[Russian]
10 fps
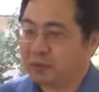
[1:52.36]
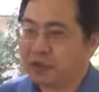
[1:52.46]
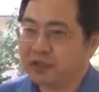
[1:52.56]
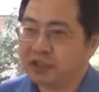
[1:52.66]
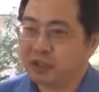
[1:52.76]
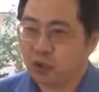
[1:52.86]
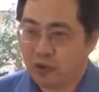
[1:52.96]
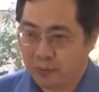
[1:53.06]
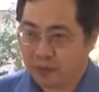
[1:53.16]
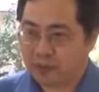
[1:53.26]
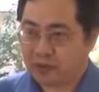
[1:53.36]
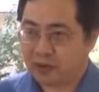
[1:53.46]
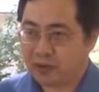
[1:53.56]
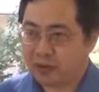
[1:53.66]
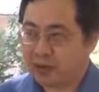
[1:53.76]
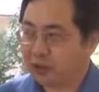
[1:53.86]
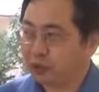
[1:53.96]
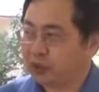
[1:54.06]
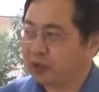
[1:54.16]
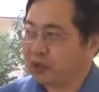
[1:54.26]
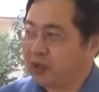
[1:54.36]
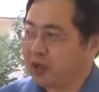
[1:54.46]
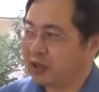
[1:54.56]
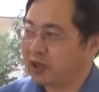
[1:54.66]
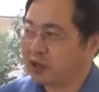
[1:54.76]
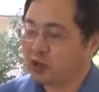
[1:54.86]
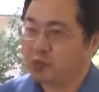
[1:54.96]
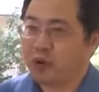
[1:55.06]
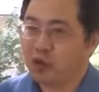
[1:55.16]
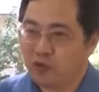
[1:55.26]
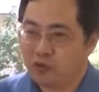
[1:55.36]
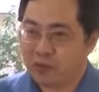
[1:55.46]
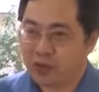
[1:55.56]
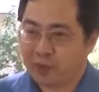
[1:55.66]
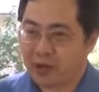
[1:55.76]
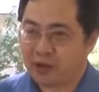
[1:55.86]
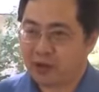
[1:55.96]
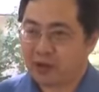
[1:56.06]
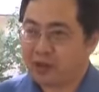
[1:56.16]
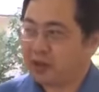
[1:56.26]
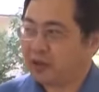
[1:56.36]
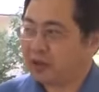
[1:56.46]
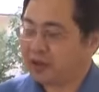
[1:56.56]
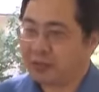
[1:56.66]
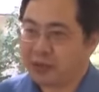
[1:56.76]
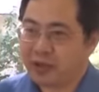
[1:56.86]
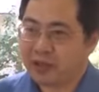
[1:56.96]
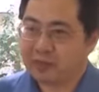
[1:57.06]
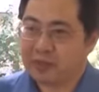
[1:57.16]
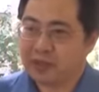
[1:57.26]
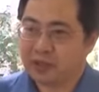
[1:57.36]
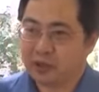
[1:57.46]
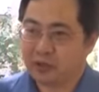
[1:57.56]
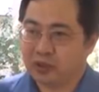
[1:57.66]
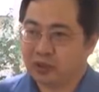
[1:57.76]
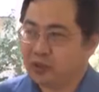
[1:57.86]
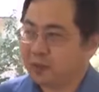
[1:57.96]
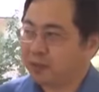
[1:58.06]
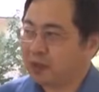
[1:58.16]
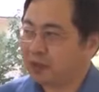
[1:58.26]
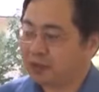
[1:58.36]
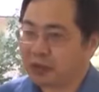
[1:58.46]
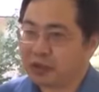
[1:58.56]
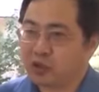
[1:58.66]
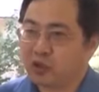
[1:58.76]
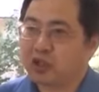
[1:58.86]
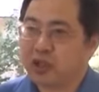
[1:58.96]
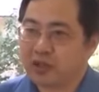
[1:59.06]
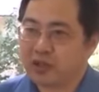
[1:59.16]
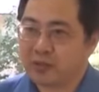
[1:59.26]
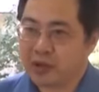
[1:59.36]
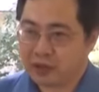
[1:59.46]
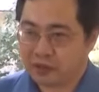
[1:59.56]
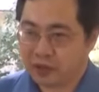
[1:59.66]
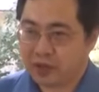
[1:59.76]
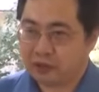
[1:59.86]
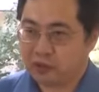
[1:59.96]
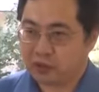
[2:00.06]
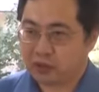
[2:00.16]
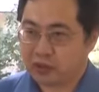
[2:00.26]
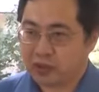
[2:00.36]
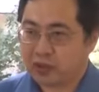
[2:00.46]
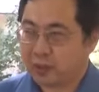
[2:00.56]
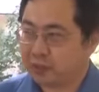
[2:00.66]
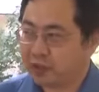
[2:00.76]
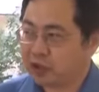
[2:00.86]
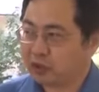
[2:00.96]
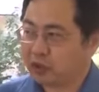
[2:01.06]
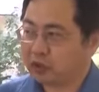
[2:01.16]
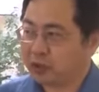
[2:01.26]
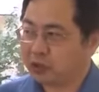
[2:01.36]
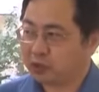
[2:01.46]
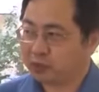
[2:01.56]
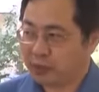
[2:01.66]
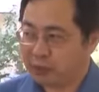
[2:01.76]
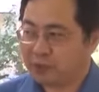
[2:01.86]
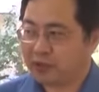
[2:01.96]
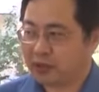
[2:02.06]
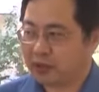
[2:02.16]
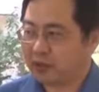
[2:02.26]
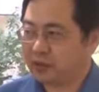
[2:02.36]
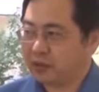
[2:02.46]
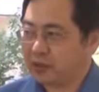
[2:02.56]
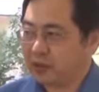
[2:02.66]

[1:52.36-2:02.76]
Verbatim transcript: Прийти должна новая оппозиция, которая организует по-новому нормальное а, собрание, митинги людей, организует честный массовый разговор на, насчет, насчет проблем в стране.